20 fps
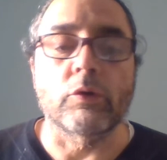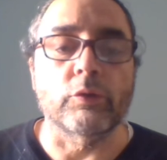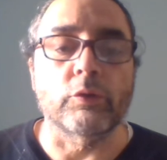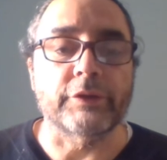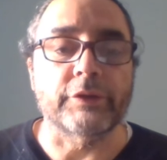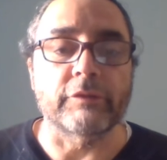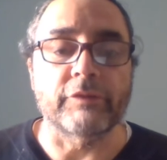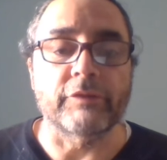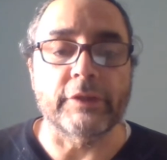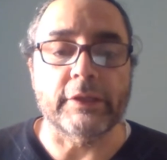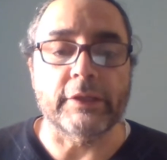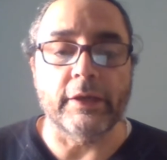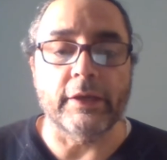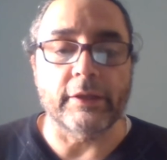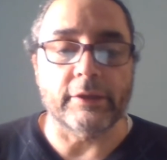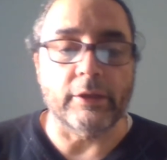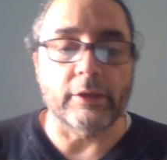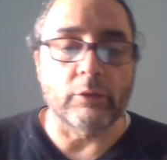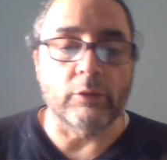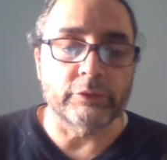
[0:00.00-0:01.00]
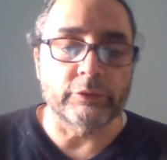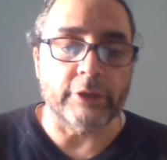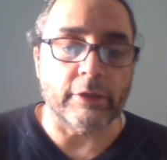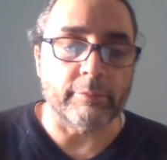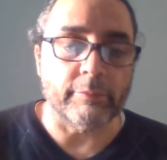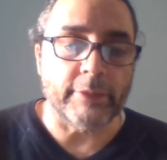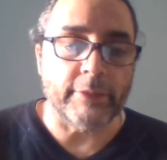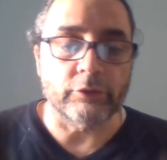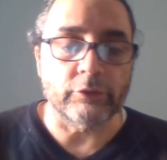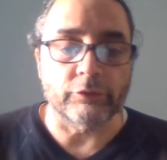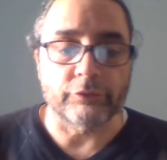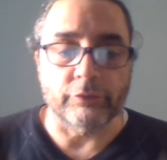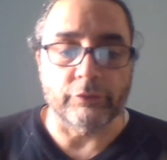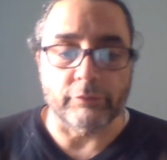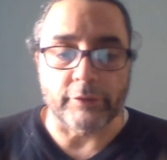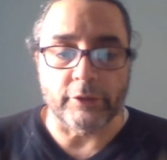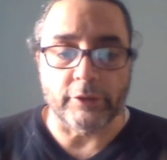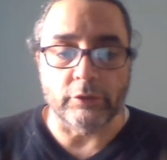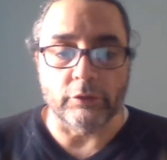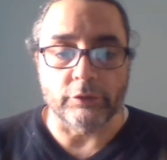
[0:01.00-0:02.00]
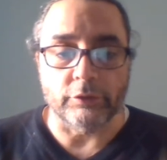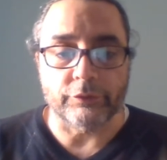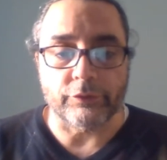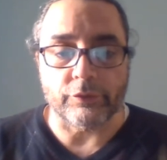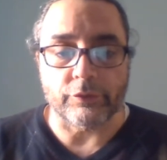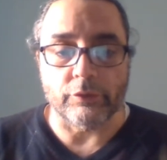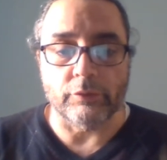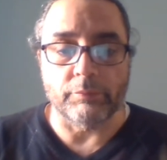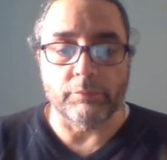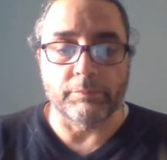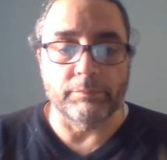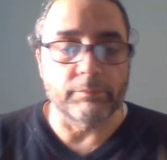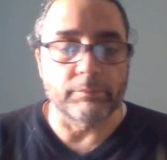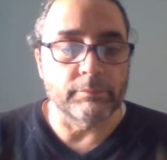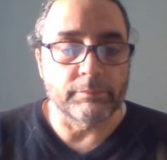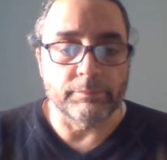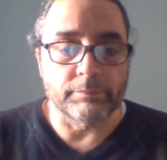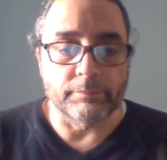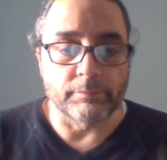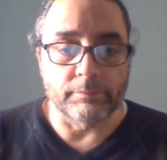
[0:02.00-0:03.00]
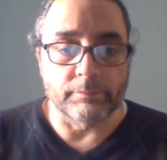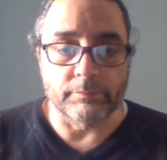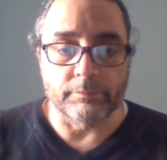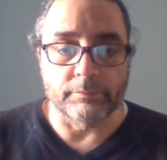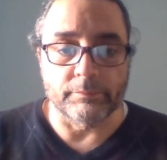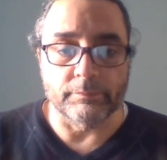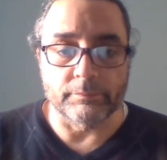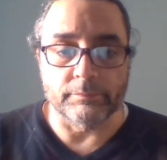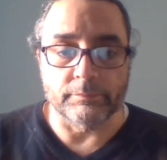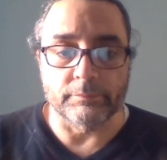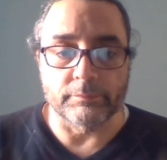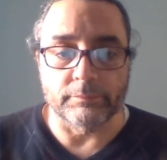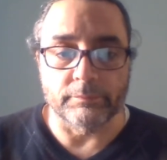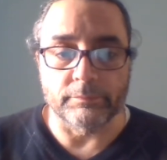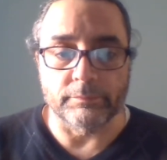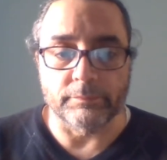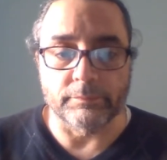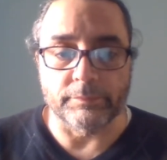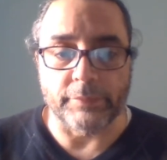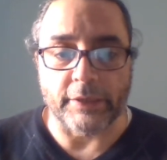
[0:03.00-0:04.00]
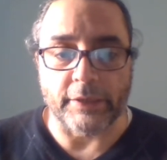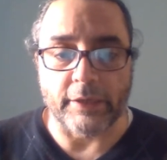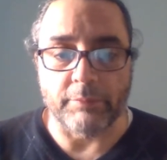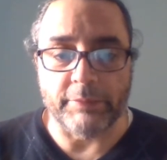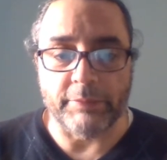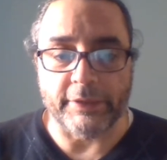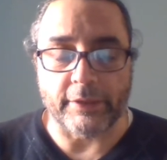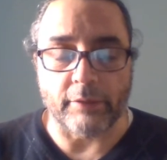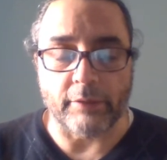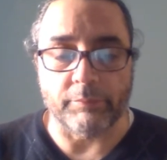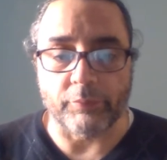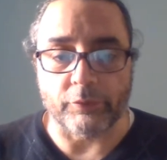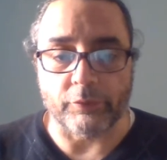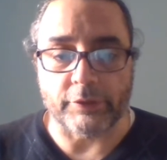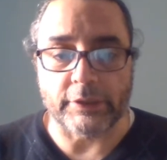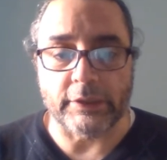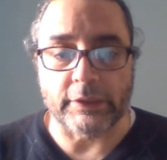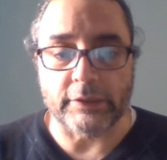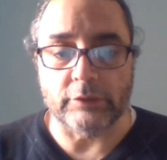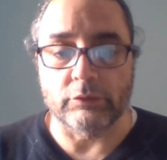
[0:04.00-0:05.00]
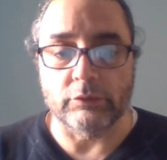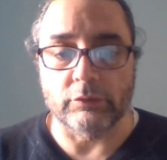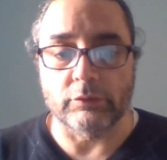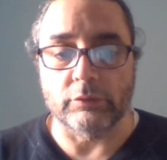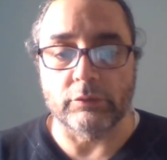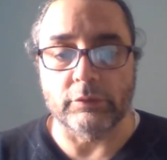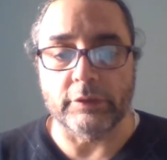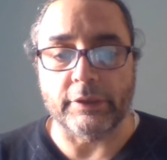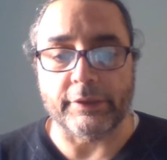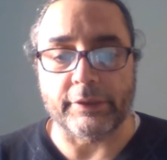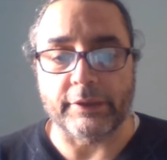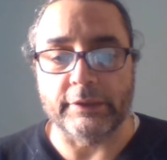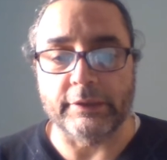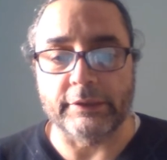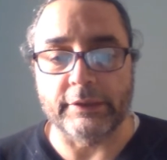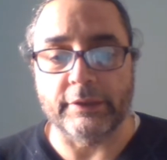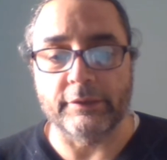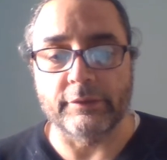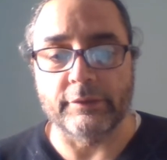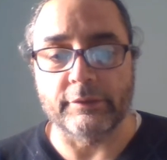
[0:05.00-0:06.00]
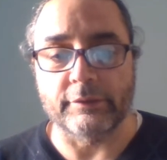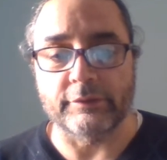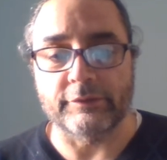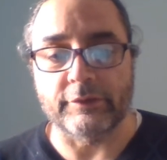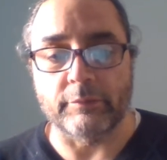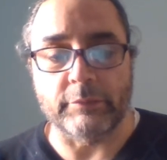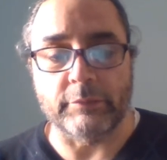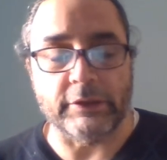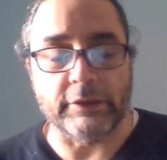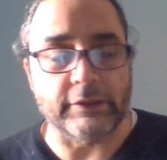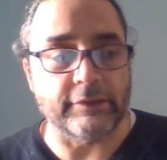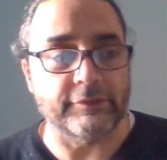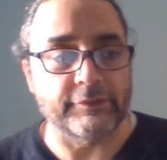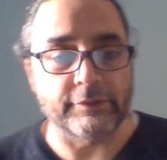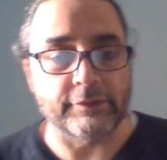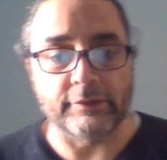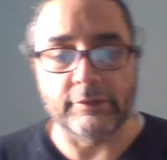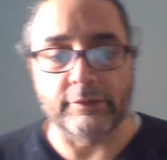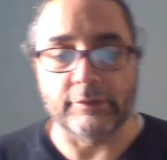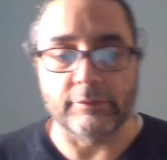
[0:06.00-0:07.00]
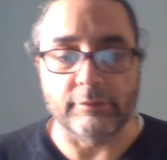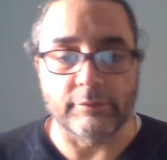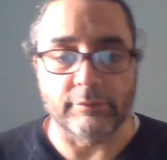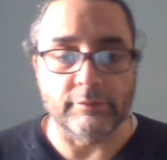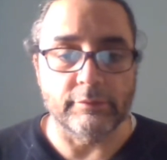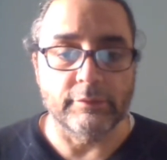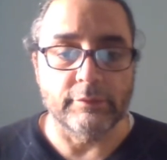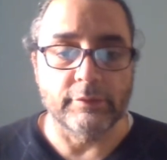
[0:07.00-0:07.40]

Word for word: justificar a un hermano sobre el otro mm, para explicar por qué no, en realidad se merecen,